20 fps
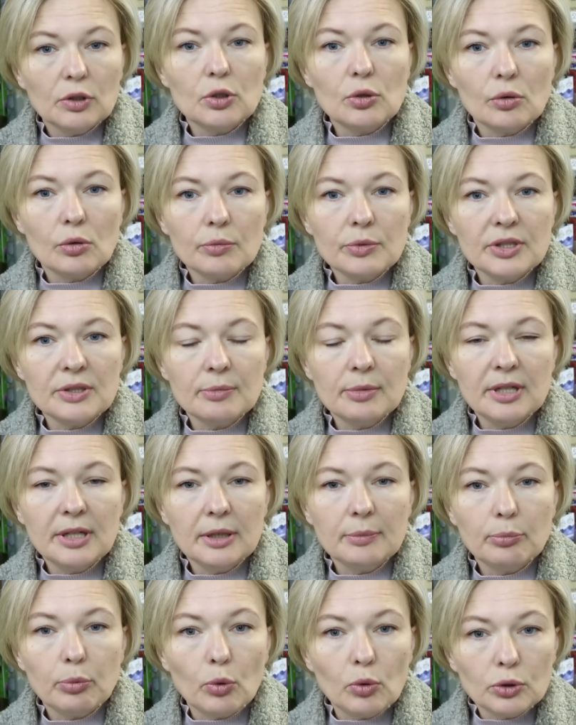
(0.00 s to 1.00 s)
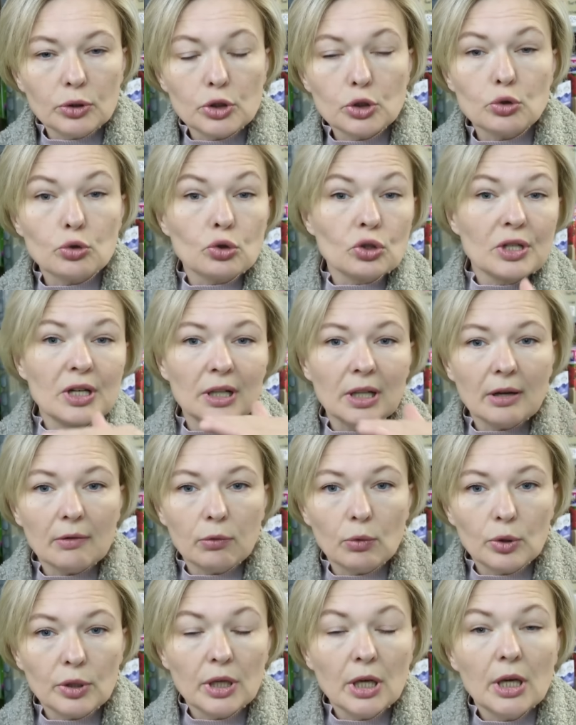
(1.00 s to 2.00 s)
ведром земли, земли полностью с
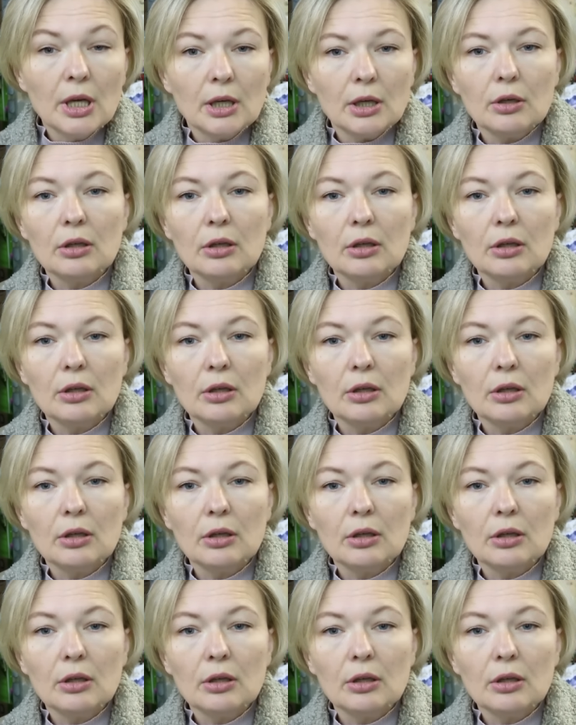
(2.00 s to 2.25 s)
головой,